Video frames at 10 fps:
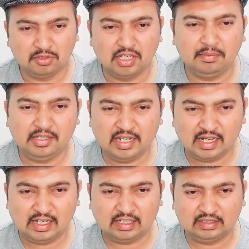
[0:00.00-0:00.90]
मुझे भी
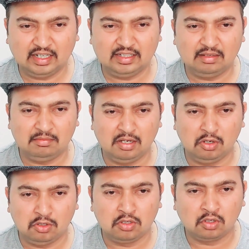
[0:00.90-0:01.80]
डर लगता है जब मैं
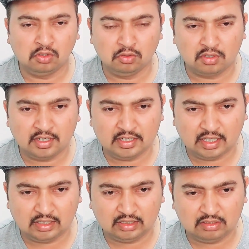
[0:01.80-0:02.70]
लोगों को लूटने
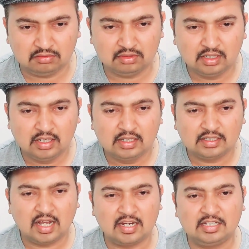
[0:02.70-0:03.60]
जाता हूँ
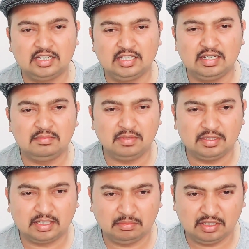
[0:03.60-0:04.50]
सारी चीज़ें मैं
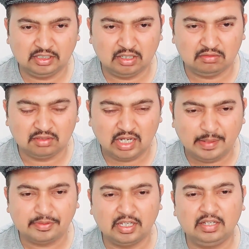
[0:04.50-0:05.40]
समझता हूँ
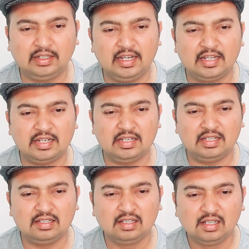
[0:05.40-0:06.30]
आप सही कह रहे
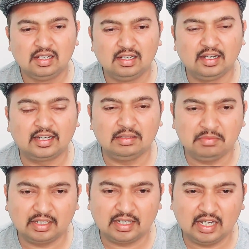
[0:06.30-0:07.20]
हैं लेकिन
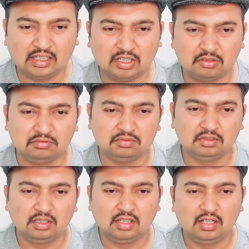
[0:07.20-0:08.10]
मैं क्या करूँ
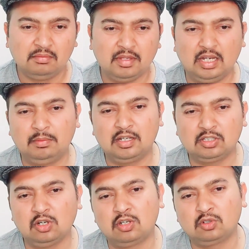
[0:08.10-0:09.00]
मेरे पास
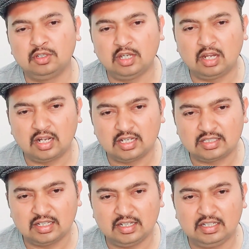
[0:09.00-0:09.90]
और कोई
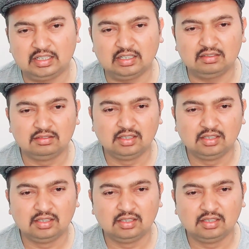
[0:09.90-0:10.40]
रास्ता नहीं था